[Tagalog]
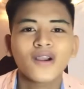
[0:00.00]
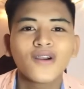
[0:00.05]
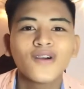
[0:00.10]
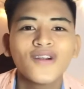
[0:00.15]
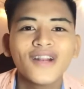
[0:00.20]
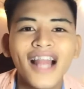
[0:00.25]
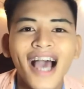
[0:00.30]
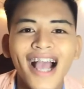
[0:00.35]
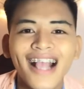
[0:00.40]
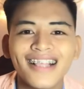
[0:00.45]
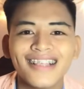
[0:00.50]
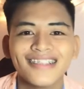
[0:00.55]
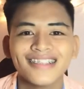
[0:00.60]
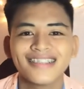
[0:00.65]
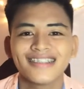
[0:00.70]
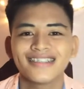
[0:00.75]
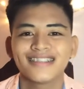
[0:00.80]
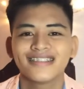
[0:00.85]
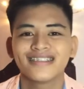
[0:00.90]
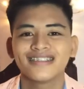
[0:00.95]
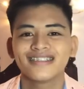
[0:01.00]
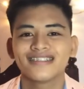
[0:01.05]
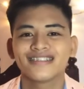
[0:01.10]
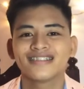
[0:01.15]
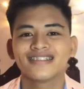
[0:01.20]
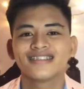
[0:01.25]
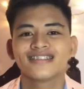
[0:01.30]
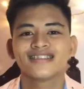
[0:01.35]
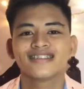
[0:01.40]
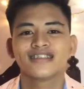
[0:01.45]
Gulay.
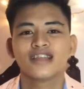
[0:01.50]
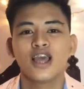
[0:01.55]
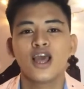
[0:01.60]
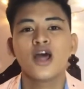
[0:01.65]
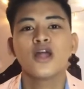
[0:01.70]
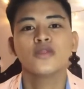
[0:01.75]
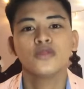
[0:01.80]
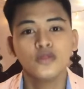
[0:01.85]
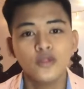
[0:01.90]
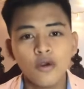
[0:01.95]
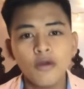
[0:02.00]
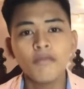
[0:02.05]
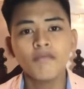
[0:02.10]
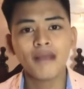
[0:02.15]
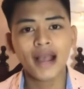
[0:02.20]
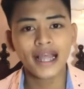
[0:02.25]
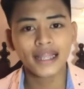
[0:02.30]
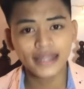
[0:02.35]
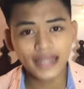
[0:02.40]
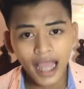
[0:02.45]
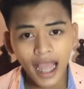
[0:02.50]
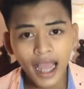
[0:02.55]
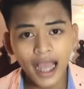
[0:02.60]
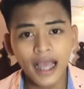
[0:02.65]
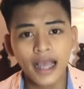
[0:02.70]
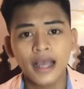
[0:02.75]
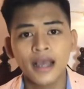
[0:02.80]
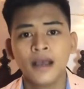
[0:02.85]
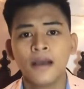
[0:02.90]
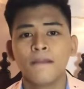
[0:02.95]
Nung
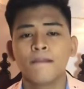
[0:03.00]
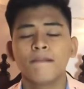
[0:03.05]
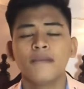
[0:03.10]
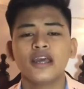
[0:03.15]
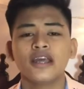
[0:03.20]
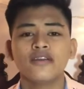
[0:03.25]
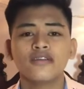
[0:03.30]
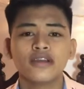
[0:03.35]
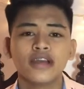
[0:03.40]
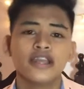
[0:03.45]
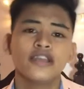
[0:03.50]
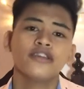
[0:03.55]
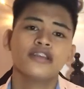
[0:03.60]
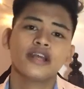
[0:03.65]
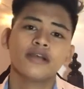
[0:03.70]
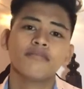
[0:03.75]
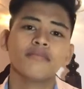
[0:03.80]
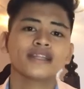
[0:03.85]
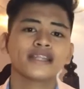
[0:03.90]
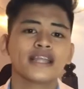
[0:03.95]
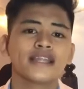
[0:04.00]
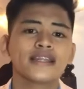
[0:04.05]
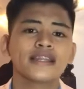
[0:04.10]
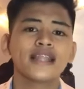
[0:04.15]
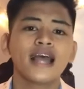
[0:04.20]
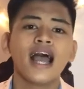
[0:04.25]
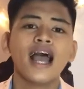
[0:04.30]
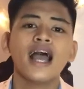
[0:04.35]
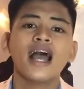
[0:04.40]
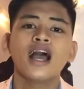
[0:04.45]
bata, pero ngayon ang
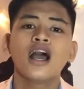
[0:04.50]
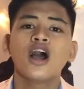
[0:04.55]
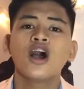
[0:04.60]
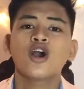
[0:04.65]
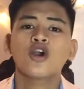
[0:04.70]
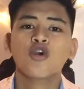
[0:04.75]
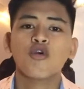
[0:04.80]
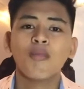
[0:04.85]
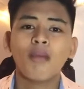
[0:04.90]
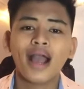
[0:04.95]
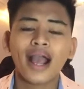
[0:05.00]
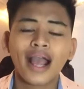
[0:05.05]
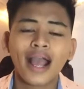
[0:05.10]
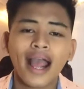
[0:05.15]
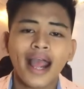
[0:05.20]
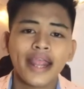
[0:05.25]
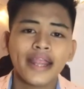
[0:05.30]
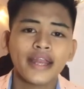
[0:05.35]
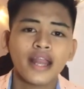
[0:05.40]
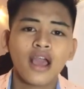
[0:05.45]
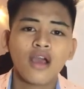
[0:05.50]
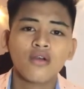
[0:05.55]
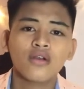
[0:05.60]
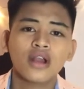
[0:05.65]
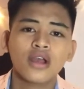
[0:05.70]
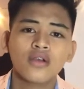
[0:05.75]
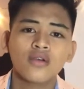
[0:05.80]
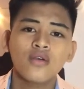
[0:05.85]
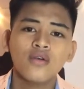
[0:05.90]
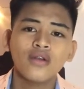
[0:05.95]
matanda, kumakain na ako
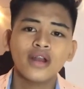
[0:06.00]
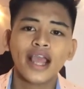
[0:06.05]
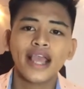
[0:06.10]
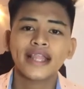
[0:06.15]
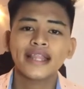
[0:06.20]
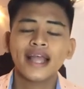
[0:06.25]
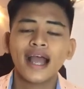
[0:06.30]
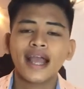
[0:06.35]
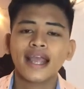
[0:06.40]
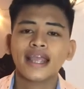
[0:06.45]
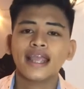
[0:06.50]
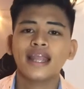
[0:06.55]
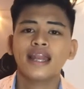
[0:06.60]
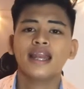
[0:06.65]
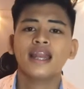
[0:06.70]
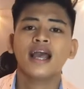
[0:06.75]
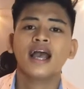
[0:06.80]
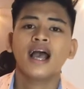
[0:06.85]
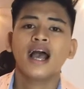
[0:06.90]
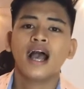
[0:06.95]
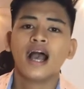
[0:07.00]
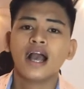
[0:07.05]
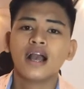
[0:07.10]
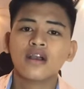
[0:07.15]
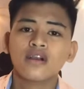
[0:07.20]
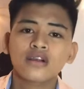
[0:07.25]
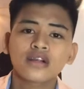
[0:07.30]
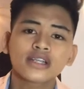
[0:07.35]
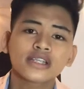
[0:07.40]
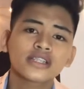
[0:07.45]
ng gulay dahil
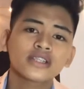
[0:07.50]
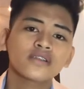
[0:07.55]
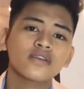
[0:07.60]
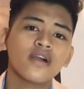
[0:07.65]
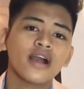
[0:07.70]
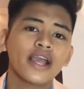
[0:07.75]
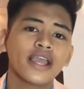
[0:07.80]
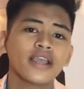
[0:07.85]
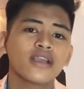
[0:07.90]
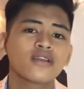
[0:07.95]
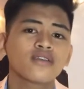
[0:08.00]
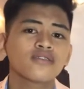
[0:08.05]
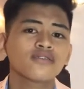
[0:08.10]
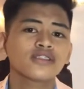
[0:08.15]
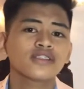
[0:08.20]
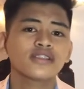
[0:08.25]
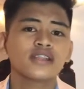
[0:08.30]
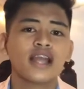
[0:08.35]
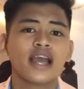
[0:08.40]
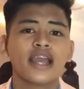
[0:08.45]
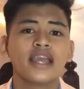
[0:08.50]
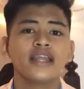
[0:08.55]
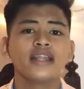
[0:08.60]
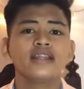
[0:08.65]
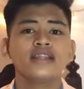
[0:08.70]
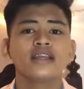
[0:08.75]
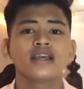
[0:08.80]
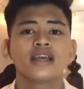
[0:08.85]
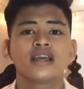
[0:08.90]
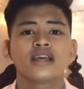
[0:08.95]
ang course ko ay cruise line.